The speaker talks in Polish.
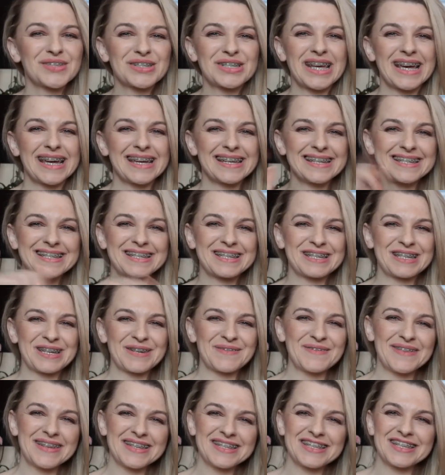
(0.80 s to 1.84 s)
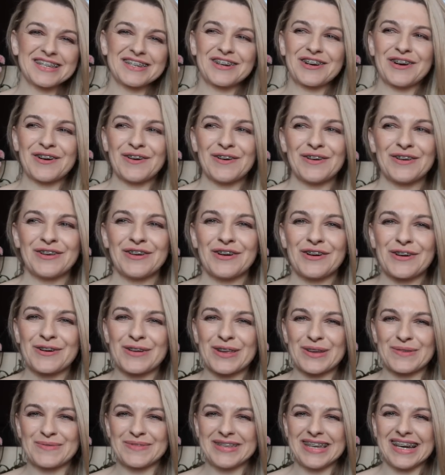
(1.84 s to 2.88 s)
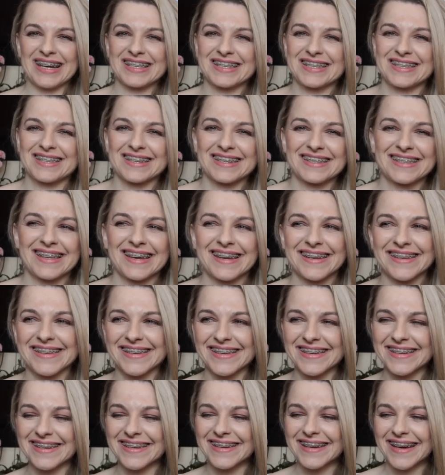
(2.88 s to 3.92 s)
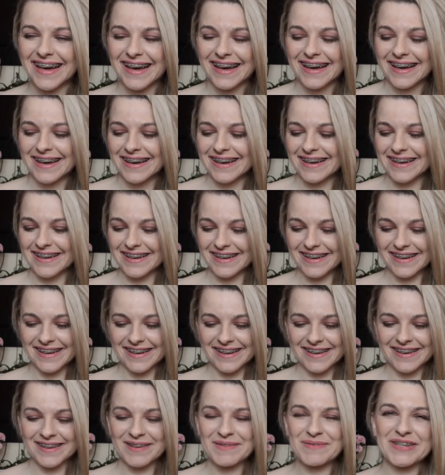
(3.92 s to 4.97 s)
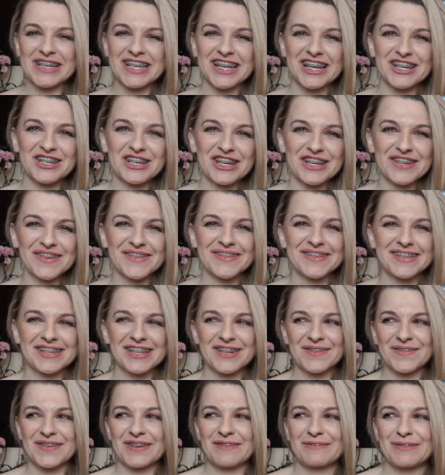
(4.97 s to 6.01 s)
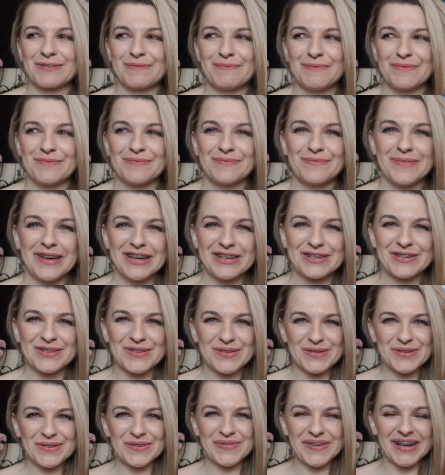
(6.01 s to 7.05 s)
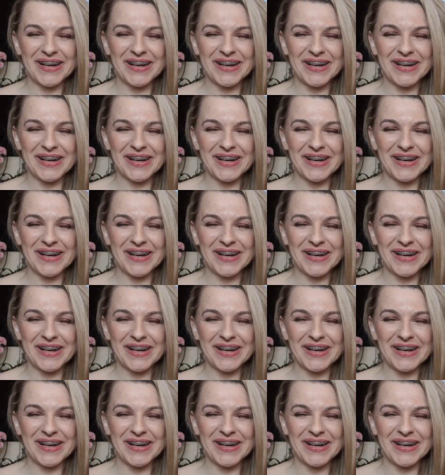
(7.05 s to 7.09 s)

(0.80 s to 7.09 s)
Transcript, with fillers: Cześć, dzisiaj będzie haul ogromniasty, taki e, przerażający naprawdę mężów.